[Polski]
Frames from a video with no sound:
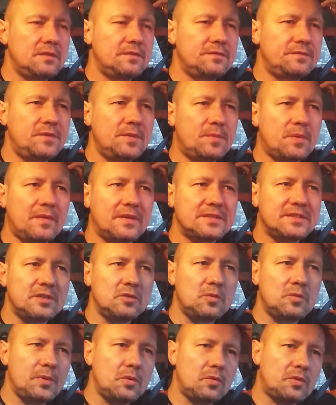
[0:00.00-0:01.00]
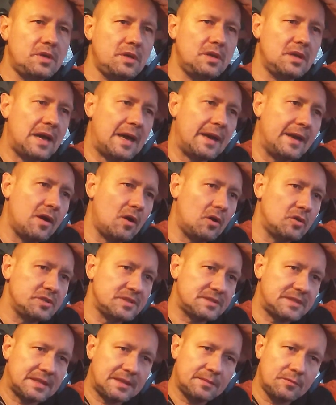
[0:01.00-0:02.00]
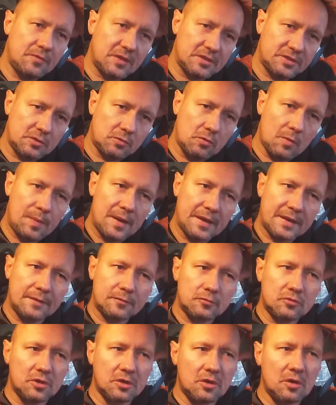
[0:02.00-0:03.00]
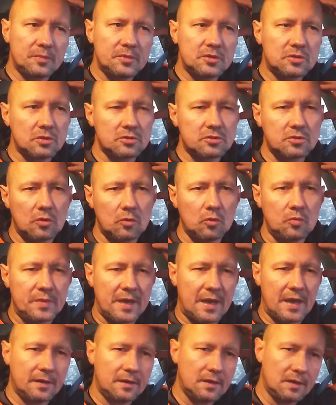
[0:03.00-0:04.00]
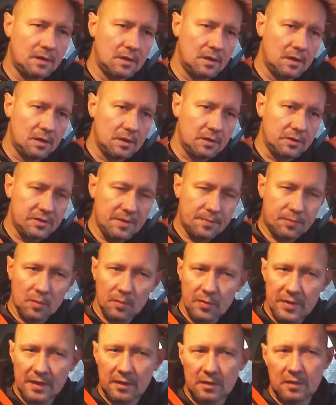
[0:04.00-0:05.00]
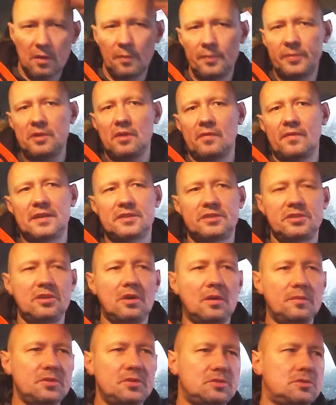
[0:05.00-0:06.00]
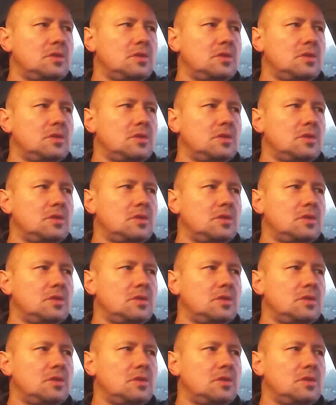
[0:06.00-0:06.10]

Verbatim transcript: wyprowadzeniu piłki, ale on jest takim właśnie chłopakiem, który robi to, co umie nie próbuję kombinować i robić